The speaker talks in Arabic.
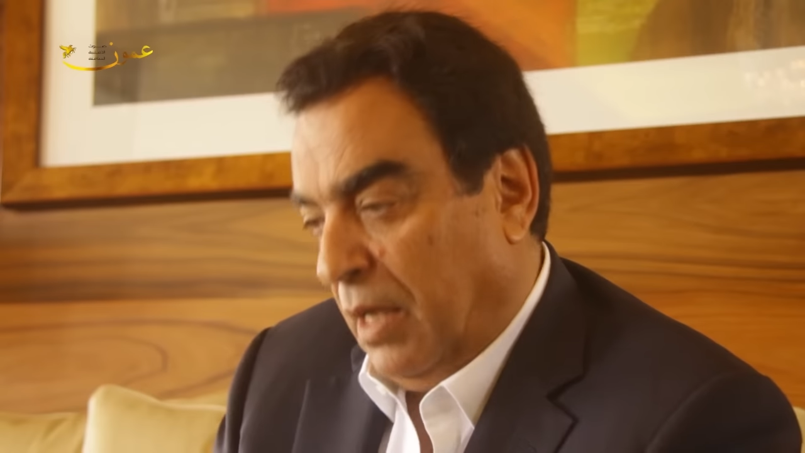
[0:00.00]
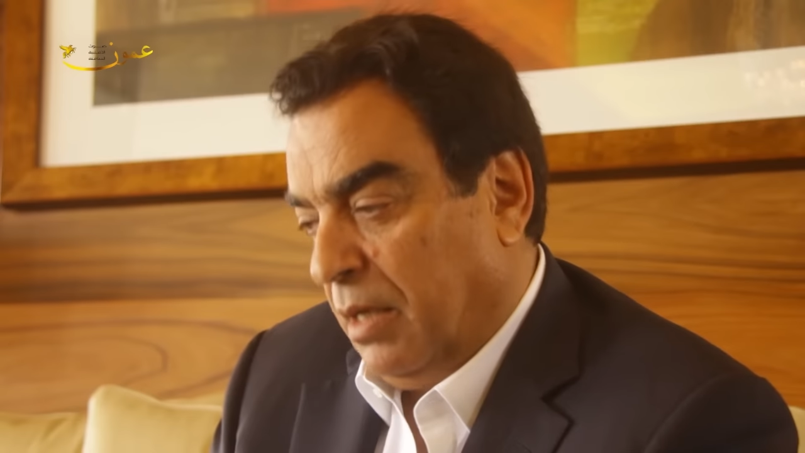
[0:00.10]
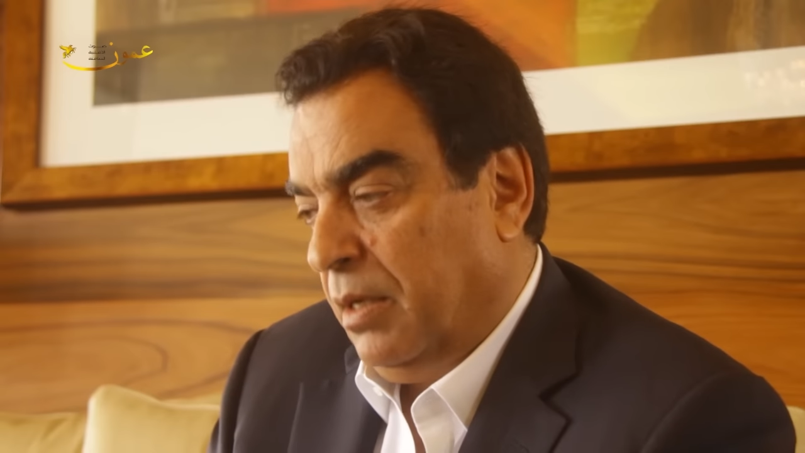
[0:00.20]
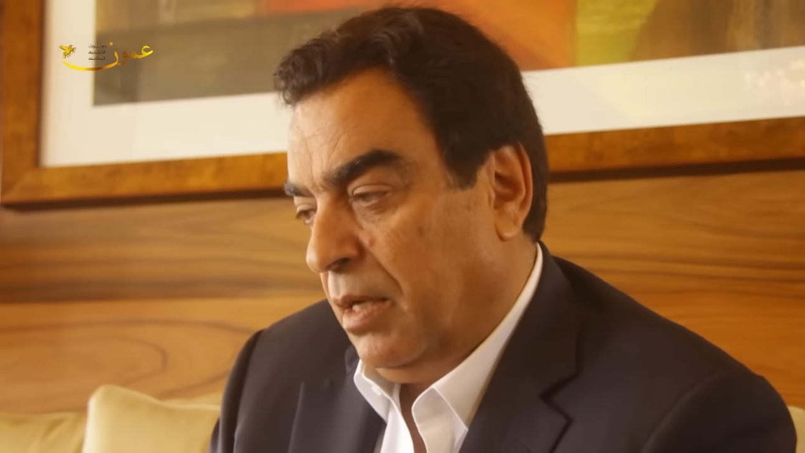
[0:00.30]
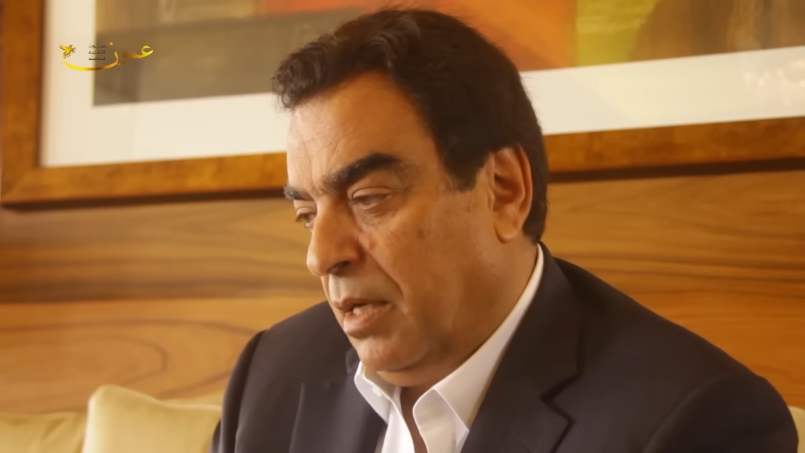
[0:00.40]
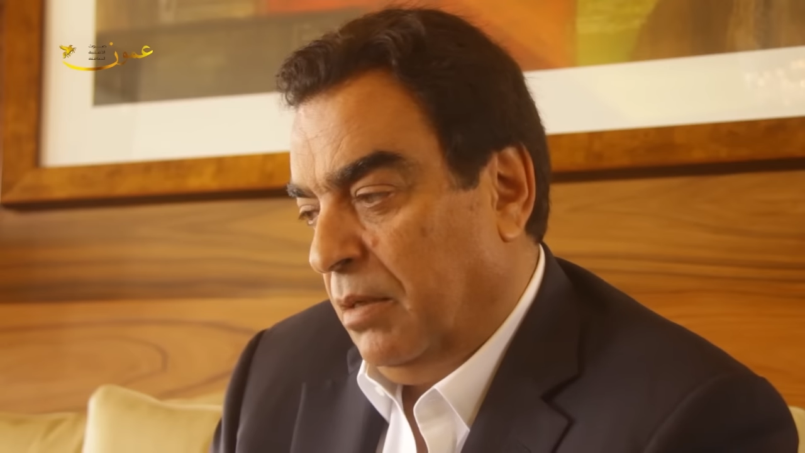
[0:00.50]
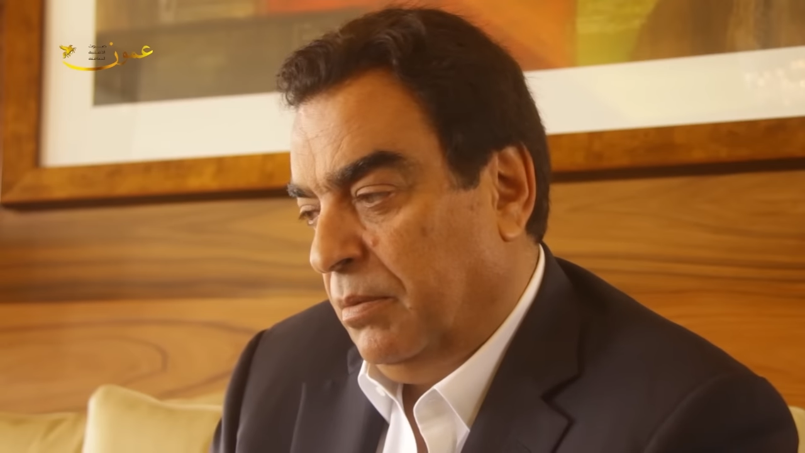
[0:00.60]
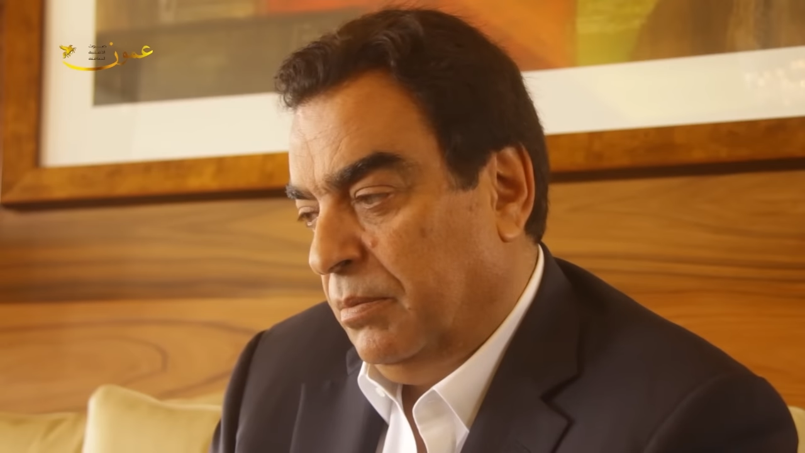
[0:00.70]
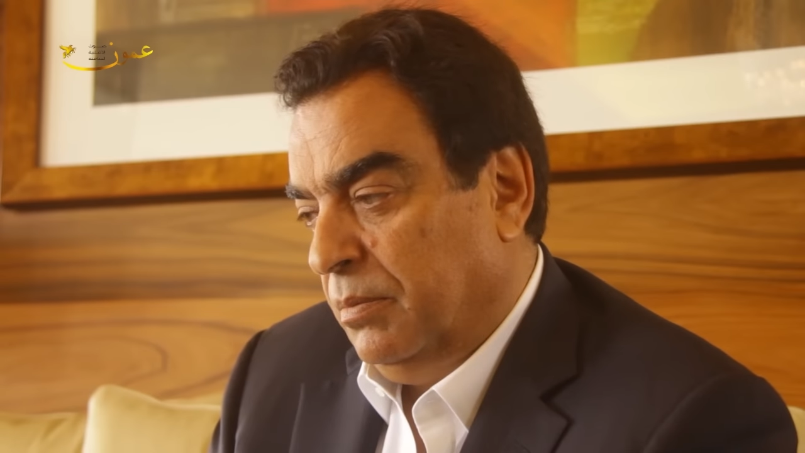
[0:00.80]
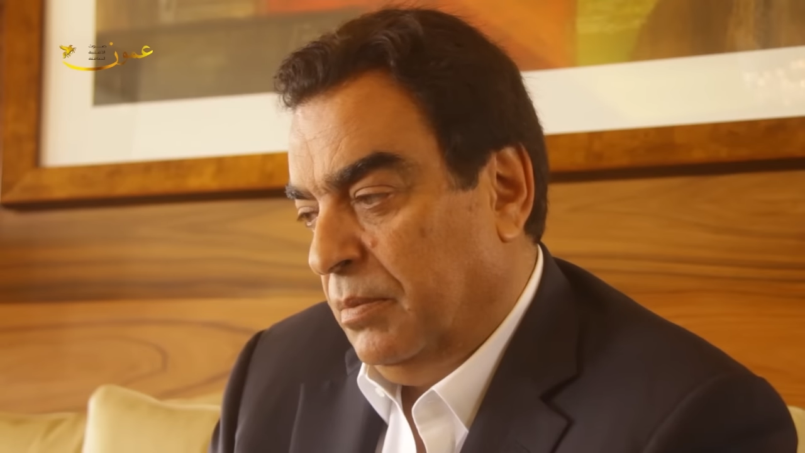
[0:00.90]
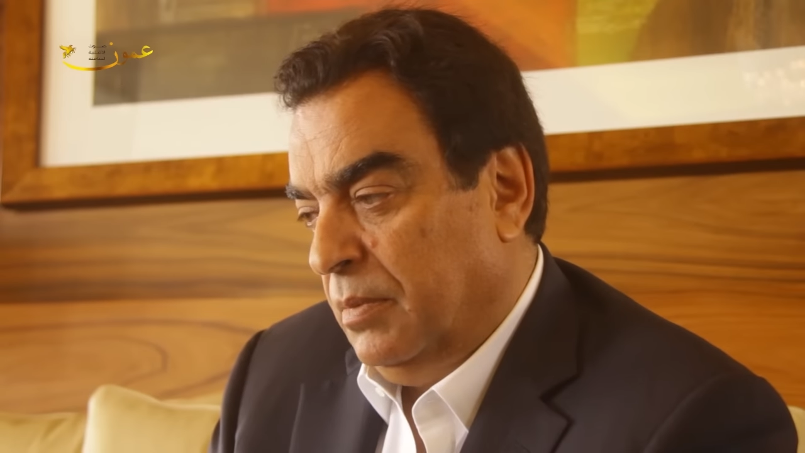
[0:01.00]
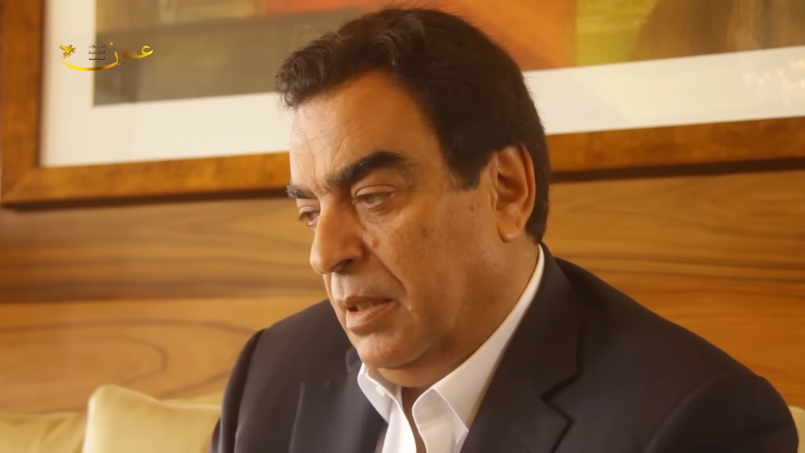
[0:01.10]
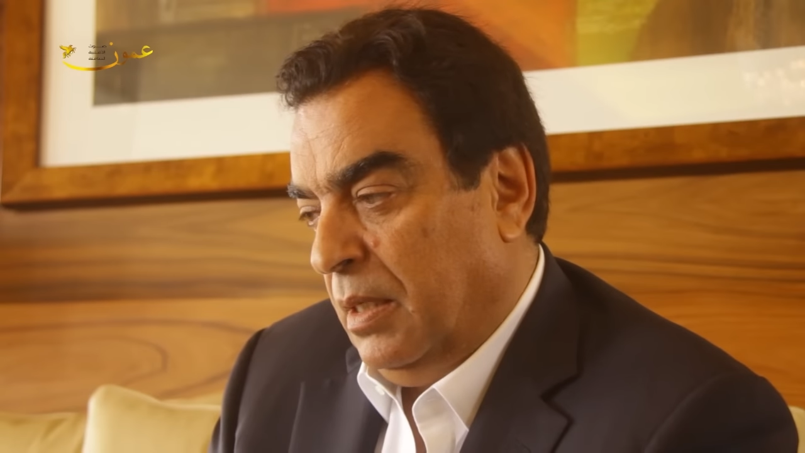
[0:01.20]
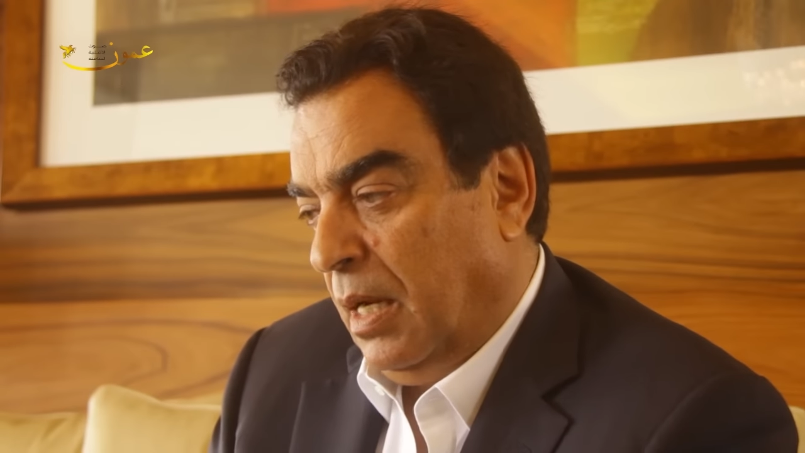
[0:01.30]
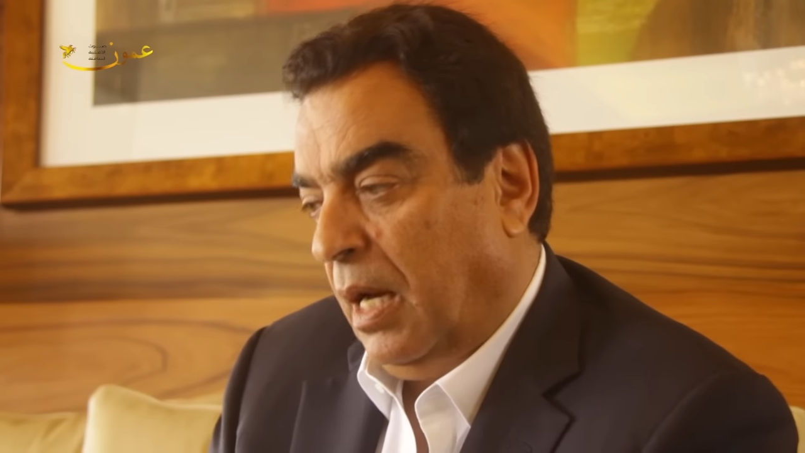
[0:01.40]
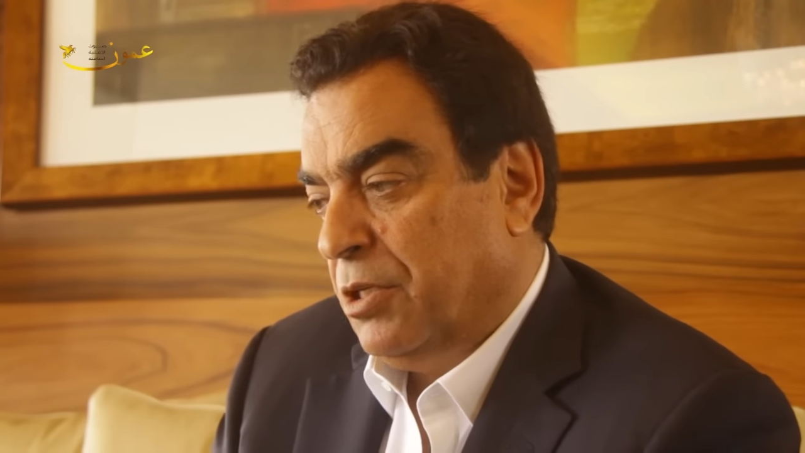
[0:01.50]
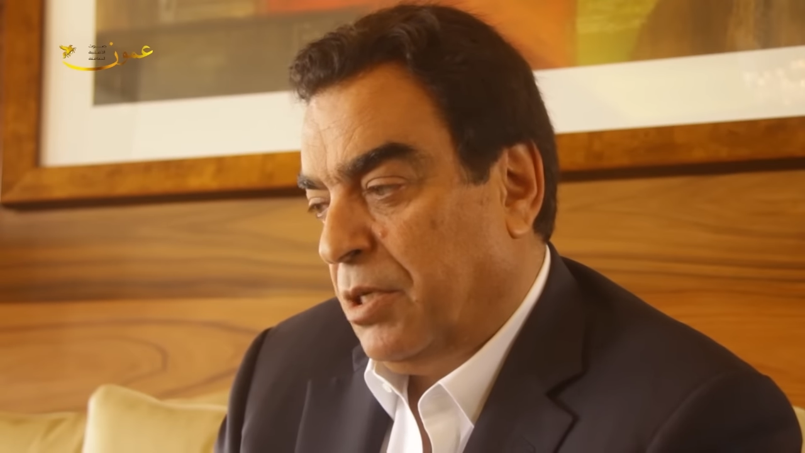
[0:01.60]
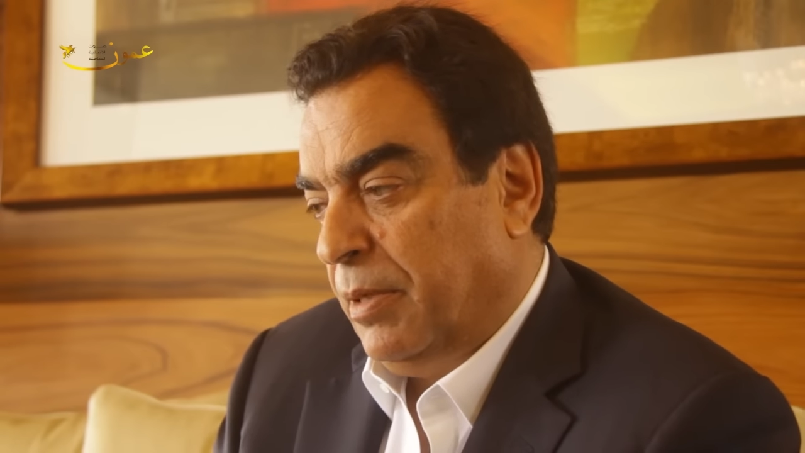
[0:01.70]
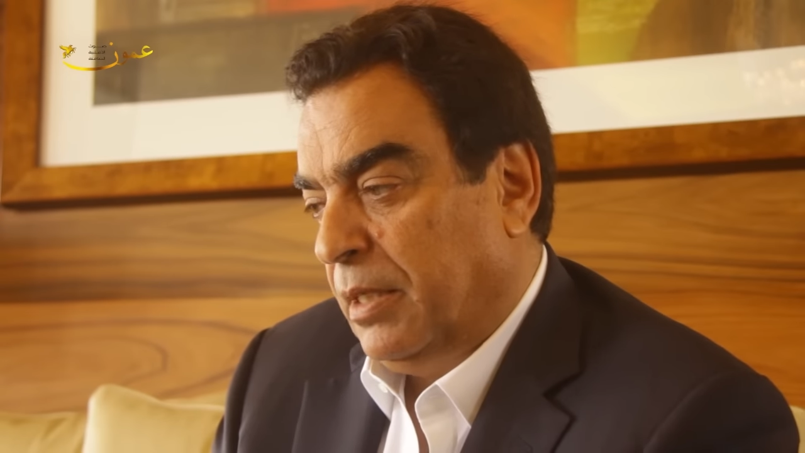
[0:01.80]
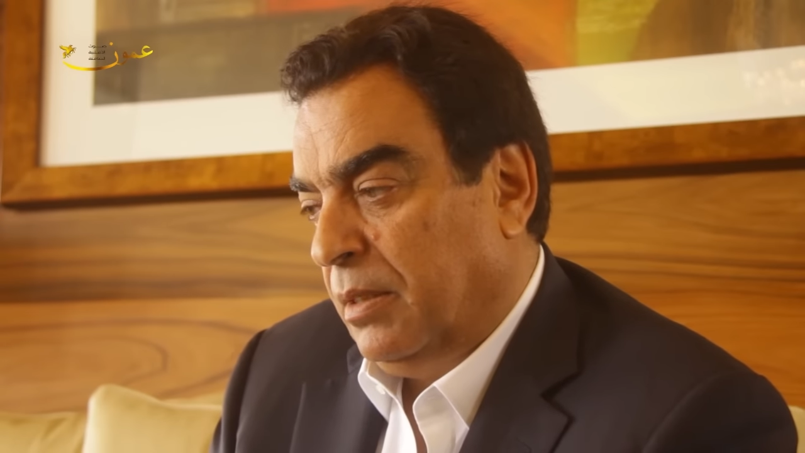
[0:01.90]
الحقيقة
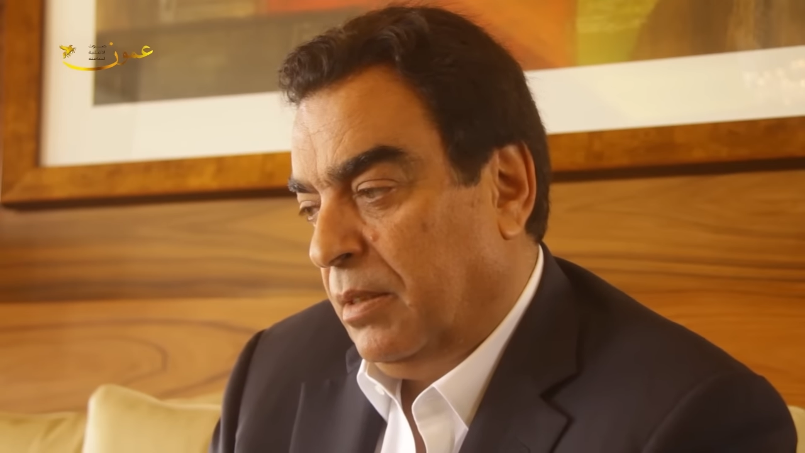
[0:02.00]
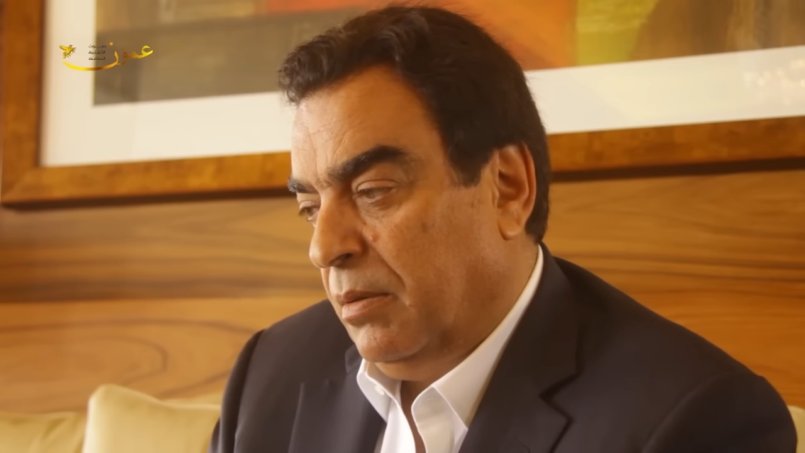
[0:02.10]
أعجبت